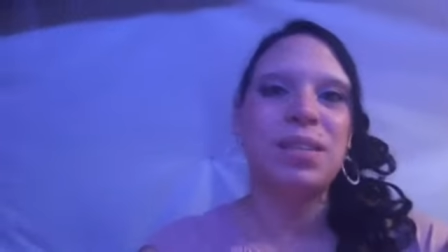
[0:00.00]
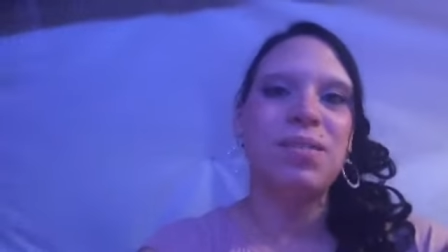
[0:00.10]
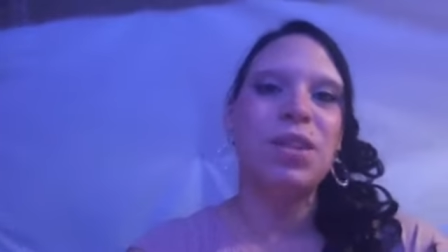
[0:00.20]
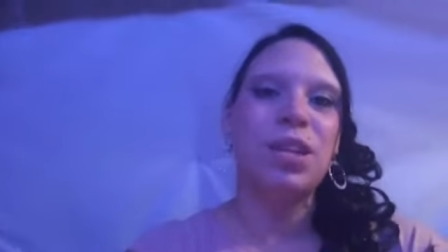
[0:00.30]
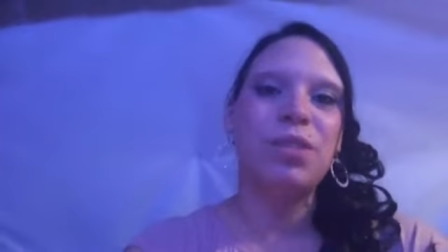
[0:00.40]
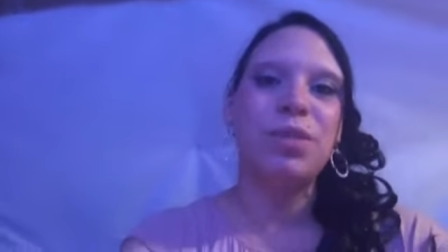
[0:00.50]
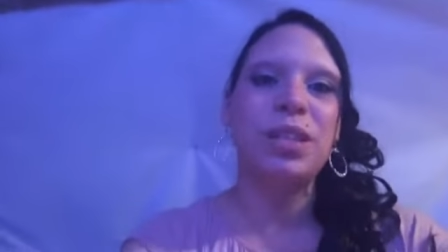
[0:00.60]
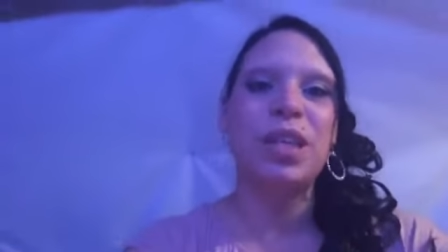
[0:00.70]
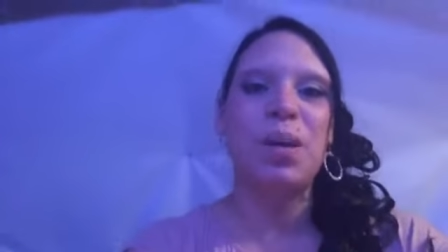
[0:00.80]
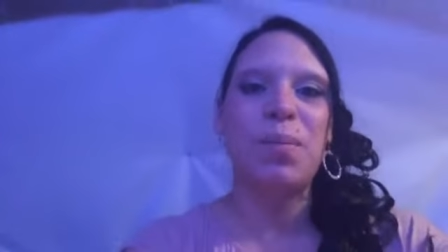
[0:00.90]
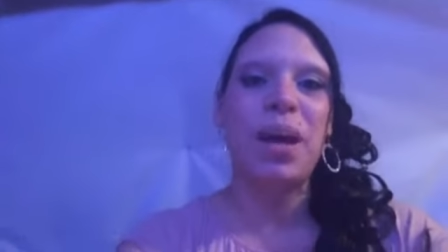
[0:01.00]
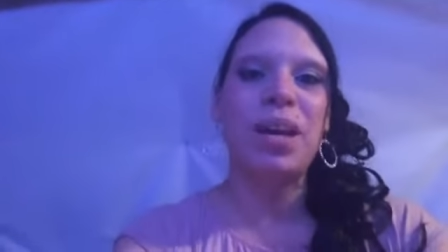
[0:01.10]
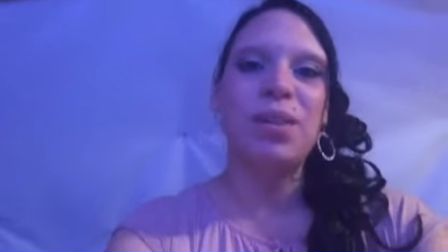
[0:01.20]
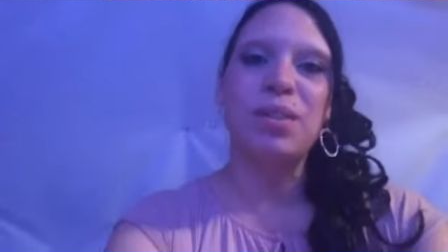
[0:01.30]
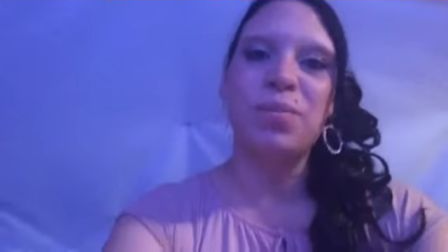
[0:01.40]
Da sind wir natürlich
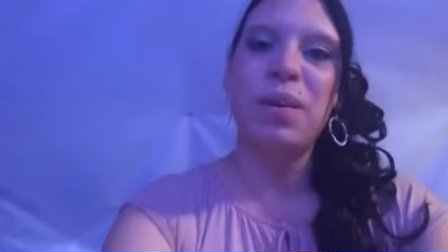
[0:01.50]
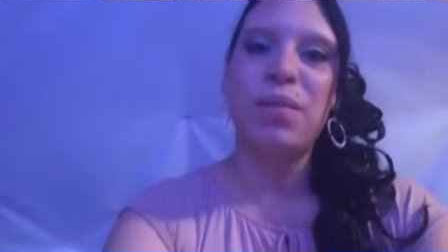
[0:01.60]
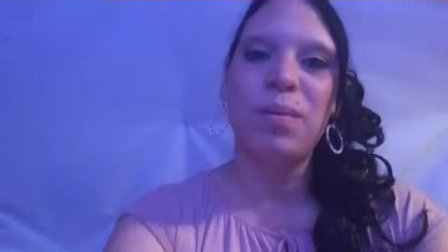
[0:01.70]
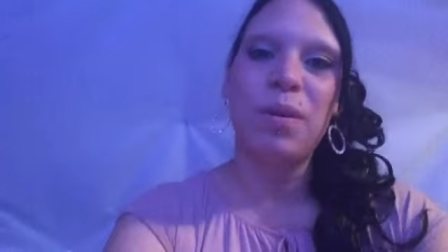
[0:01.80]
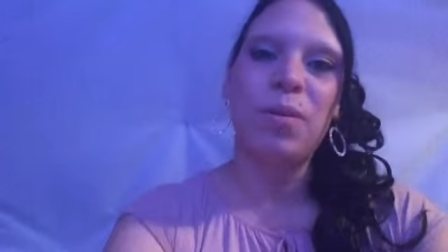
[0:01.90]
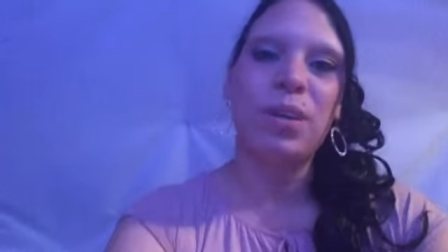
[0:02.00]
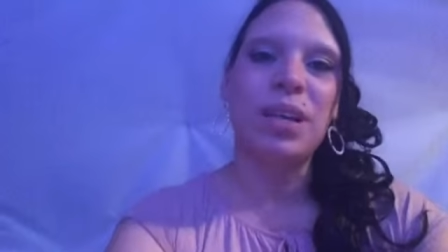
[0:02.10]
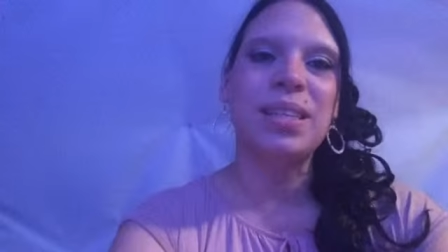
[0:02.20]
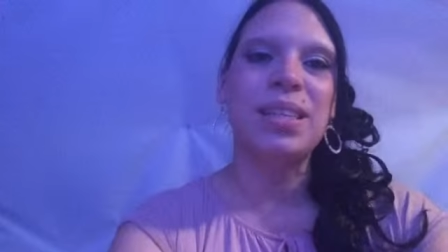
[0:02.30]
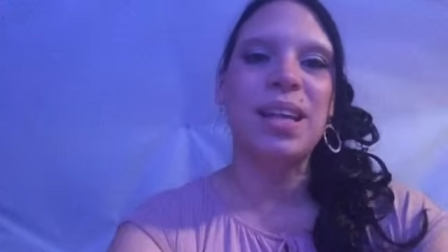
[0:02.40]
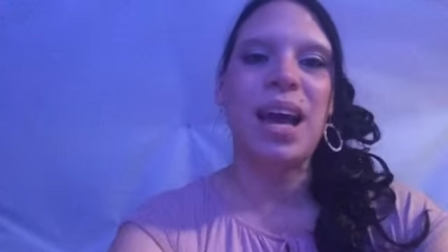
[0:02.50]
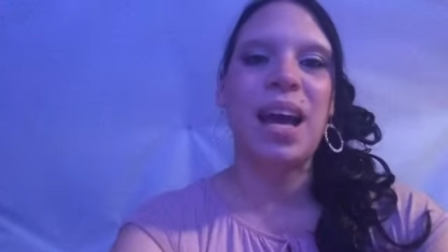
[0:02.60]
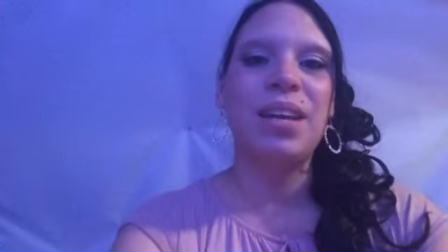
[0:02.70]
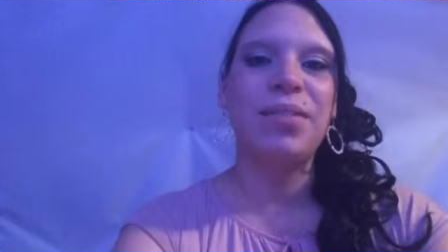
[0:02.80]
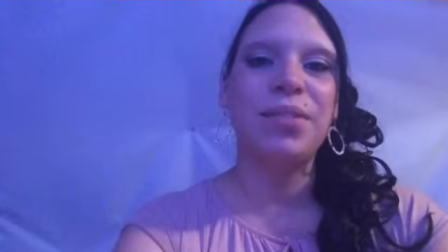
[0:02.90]
dabei und das machen wir ihm auch ganz
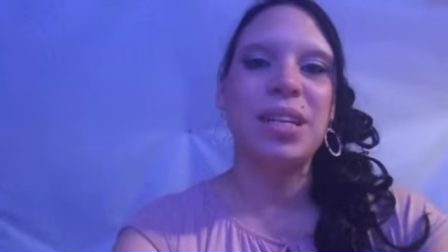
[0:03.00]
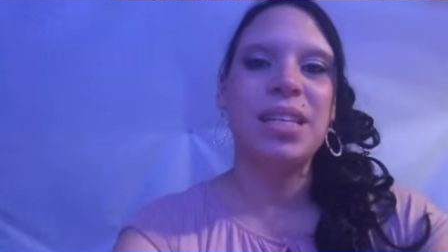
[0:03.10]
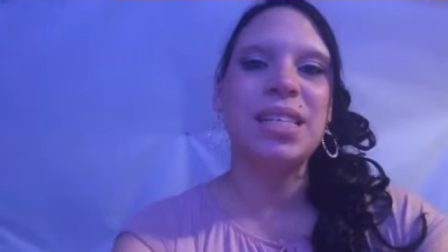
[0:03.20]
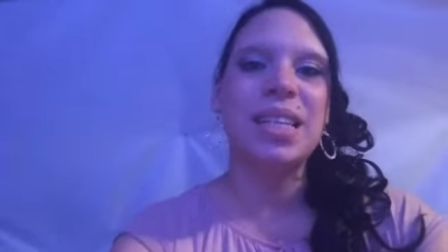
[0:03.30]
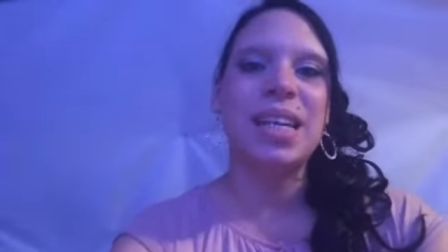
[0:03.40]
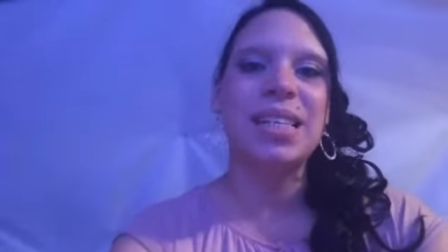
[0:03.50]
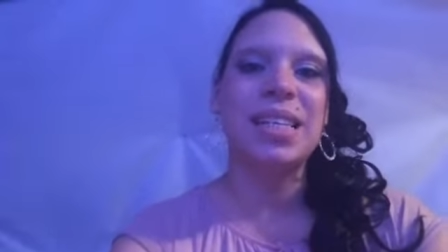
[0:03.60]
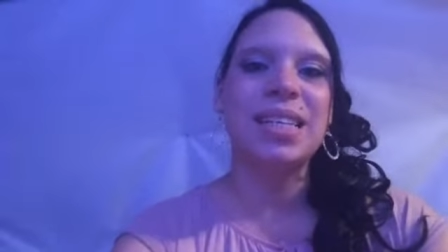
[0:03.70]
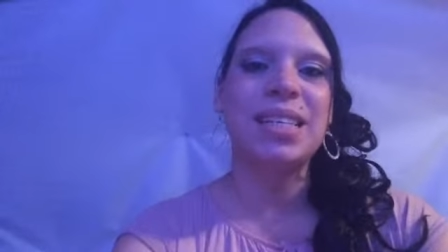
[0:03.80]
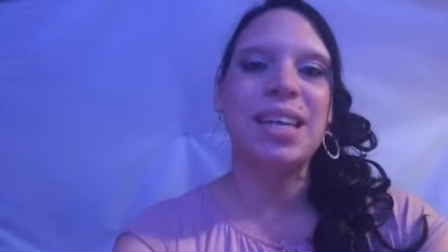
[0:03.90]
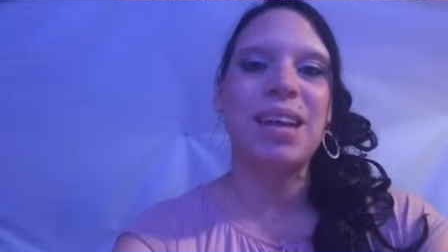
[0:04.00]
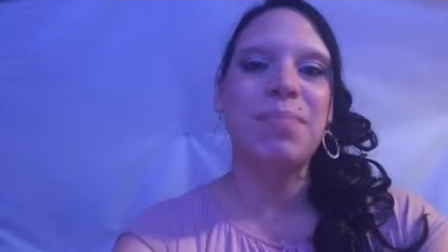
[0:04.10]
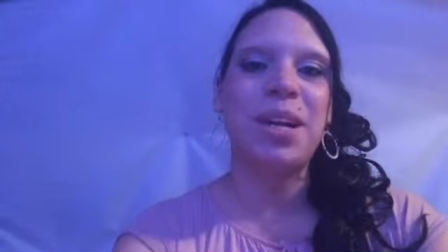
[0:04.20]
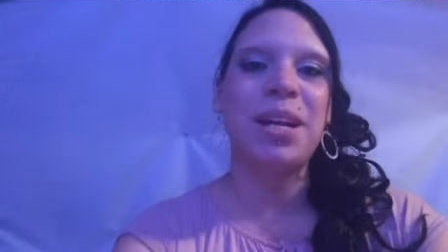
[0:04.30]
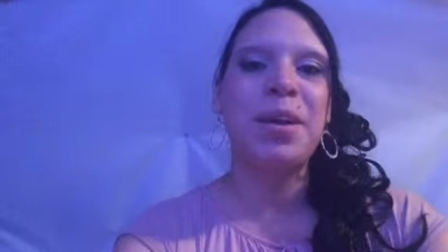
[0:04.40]
klein und dann isst er das ganz gern
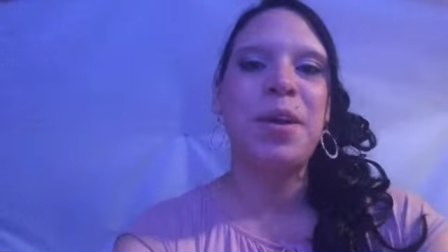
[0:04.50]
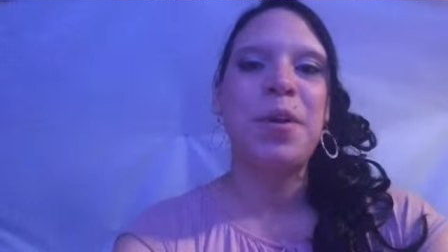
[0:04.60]
mal.